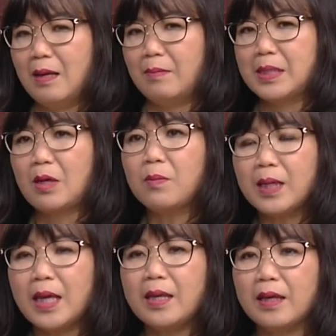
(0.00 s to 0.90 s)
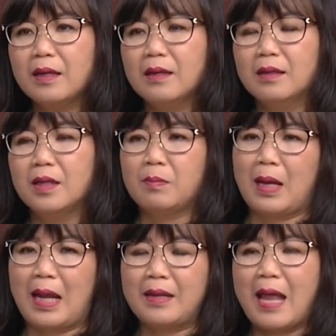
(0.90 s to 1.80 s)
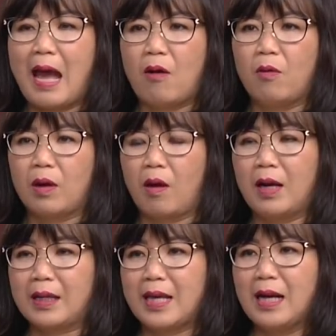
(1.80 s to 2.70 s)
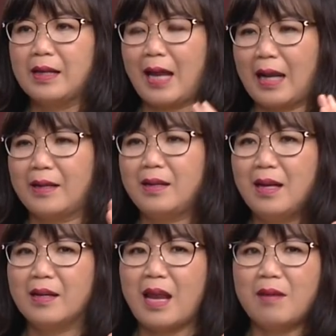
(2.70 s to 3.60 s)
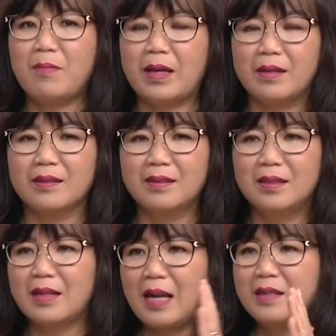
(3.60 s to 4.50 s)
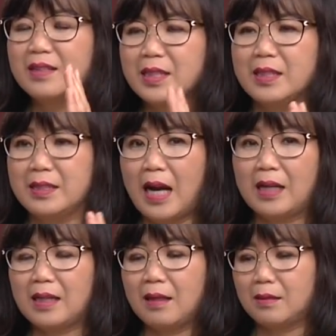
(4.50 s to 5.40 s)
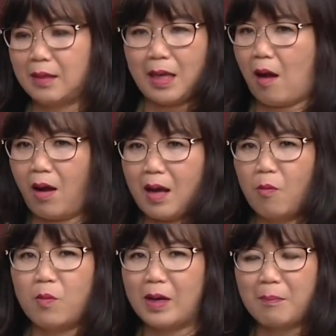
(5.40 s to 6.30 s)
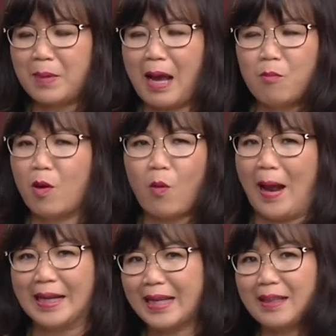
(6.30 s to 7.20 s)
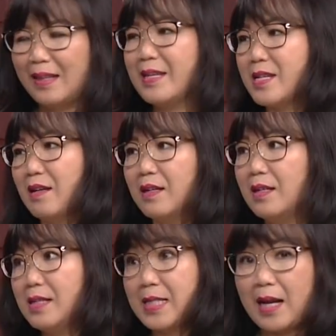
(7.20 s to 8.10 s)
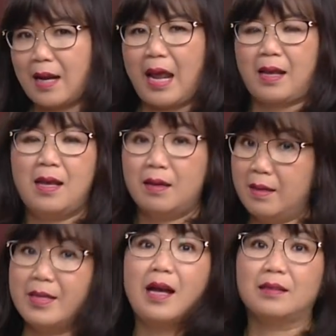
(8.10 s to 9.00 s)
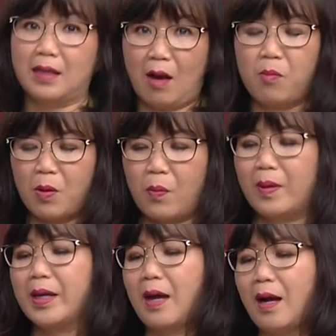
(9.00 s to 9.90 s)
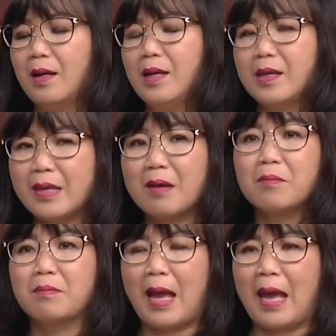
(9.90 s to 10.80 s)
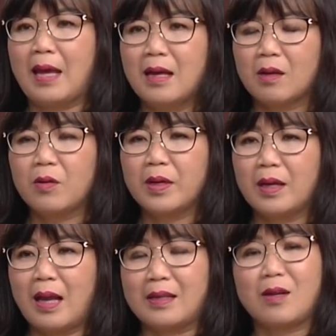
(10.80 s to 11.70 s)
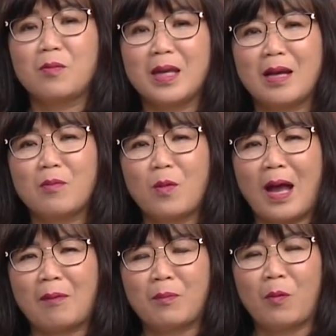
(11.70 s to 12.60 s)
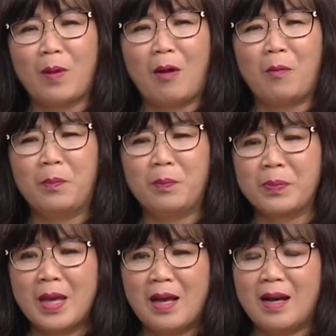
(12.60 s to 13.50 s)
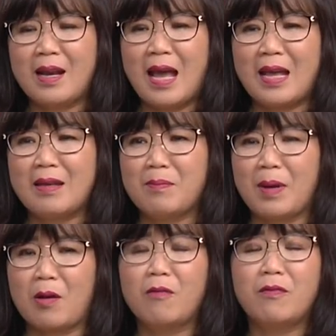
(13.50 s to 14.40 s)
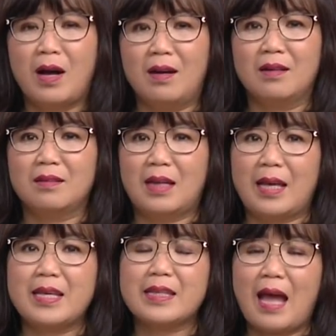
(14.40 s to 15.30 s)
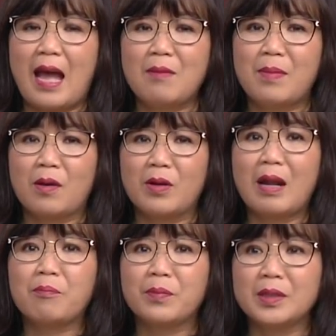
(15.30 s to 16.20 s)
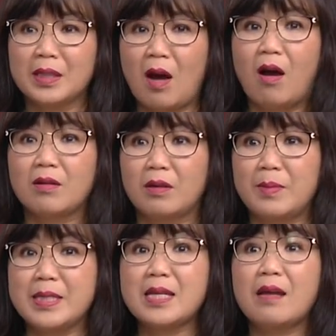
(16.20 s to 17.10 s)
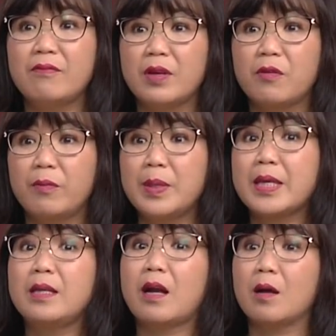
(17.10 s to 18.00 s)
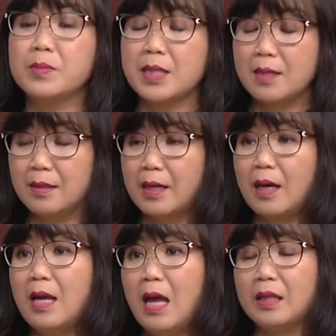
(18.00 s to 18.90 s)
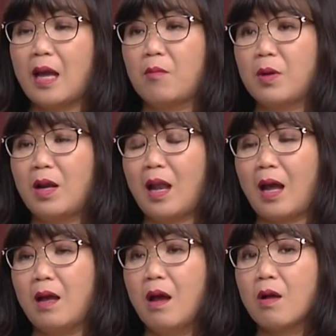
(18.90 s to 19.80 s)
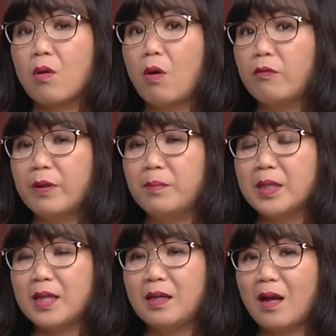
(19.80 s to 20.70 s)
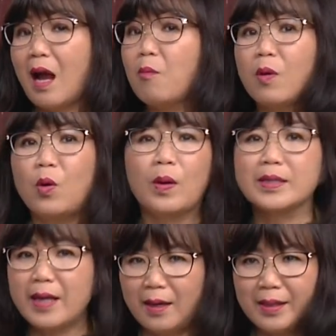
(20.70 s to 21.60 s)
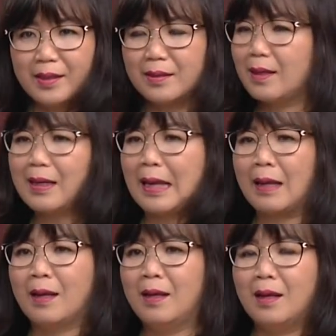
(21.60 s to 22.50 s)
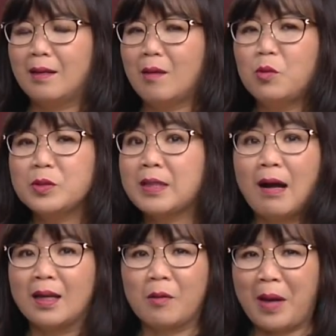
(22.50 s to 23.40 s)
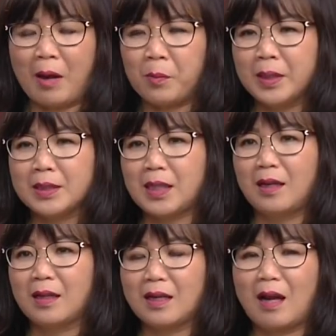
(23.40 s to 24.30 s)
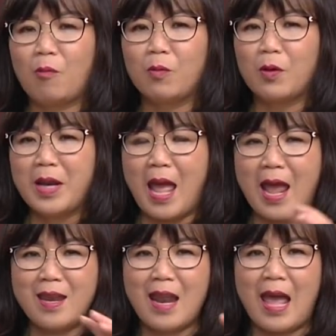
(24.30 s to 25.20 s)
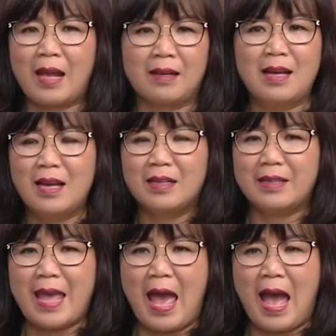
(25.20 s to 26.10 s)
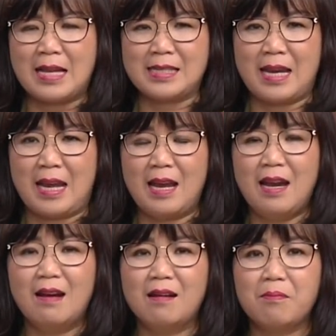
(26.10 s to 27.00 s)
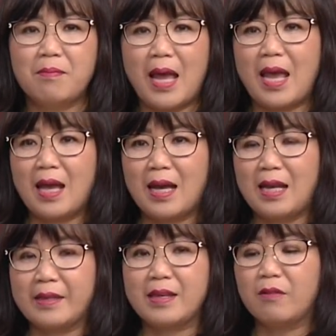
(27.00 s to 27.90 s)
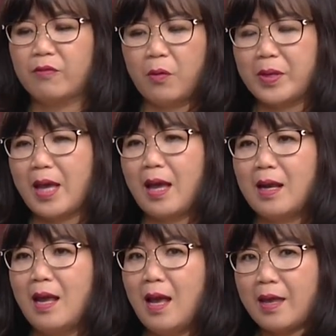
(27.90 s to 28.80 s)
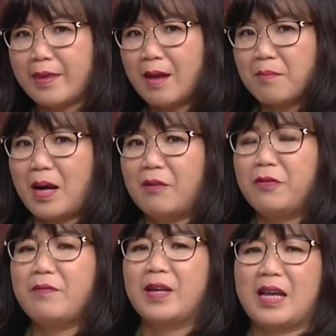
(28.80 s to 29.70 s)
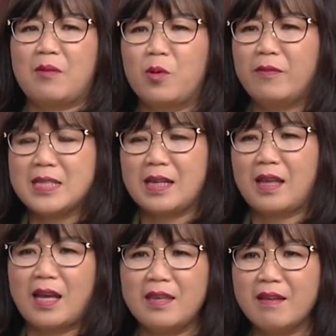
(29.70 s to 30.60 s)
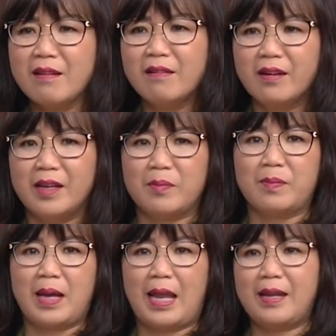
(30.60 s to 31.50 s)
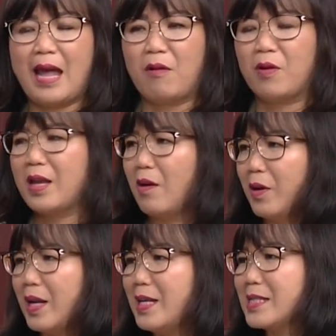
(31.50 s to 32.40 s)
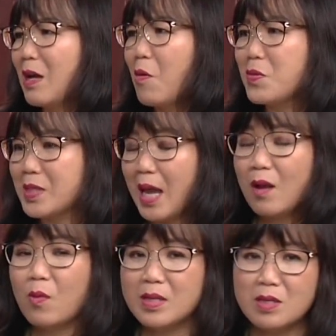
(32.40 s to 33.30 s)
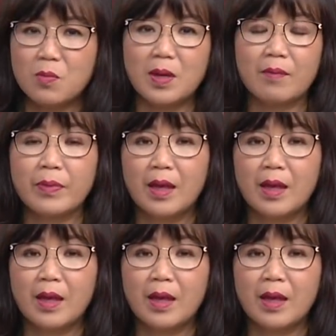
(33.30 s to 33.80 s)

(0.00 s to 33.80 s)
mà trong khi những người mà lãnh đạo gọi là cái hình ảnh để mà đưa đến người dân đó thì họ không có 5K không có khoảng cách gì hết trơn cứ đứng sát rạc người dân thì không có quyền đó nhưng mà có nghĩa là trong khi hôm qua một ông ở đây mà có vợ là y tá mà có 5 người con rồi bị chết vì Covid-19 oh. giờ không chích ngừa đó thì ông nói là Covid-19 nó không có luật chơi, tức là nó muốn chơi kiểu nào cũng được hết trơn á, không có nể nang già trẻ lớn bé hay là chức vụ gì hết. Nhưng mà ở phía Việt Nam quý vị sẽ thấy những người mà lãnh đạo khi họ đi sâu sát quần chúng đó,